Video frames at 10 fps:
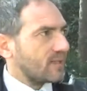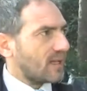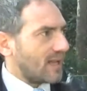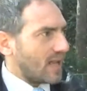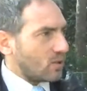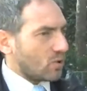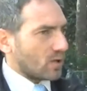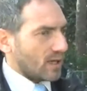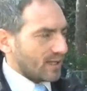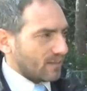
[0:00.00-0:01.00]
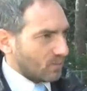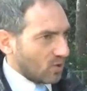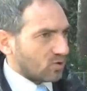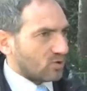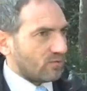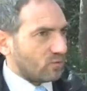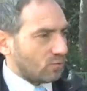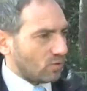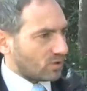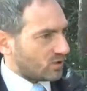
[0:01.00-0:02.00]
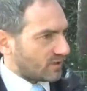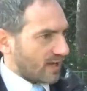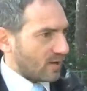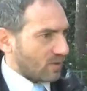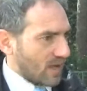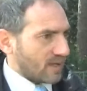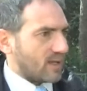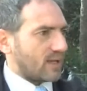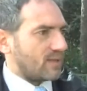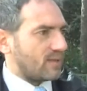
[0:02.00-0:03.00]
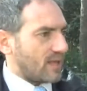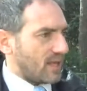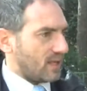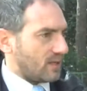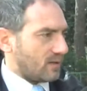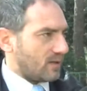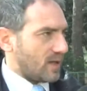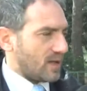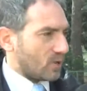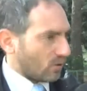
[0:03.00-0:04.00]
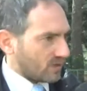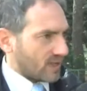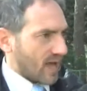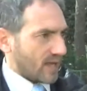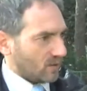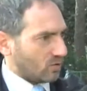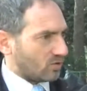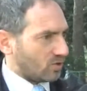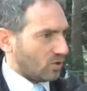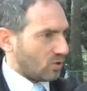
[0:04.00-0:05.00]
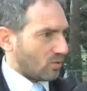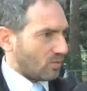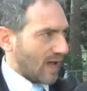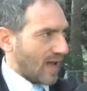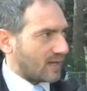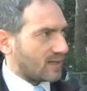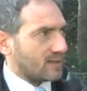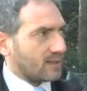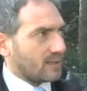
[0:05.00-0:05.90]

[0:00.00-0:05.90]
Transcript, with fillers: Credo che nel prossimo futuro ci saranno anche dei, delle novità in consiglio comunale,